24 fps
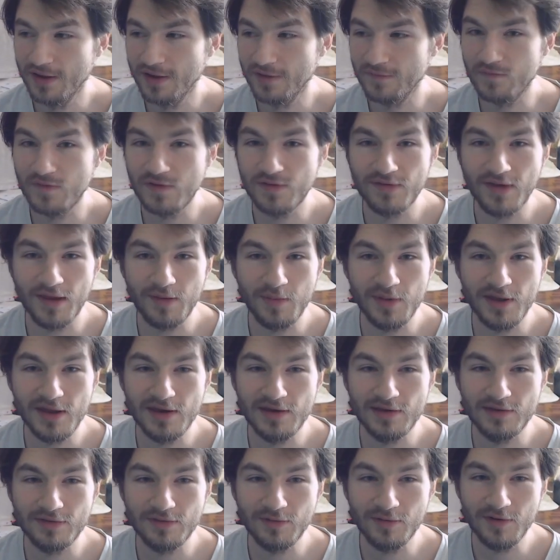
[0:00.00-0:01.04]
wie sehr mir hier
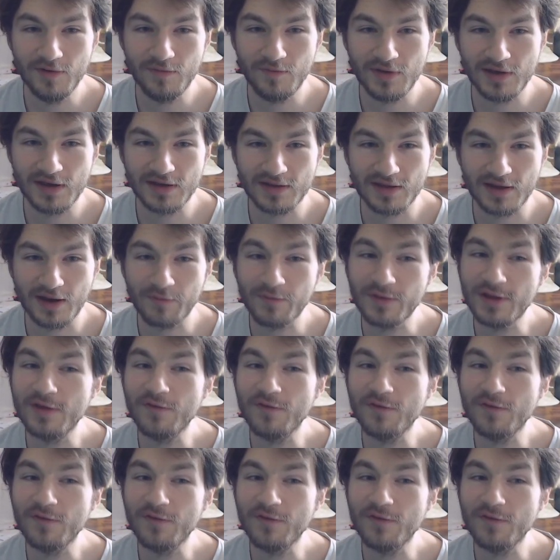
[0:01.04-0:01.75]
die Zunge wehgetan hat, wie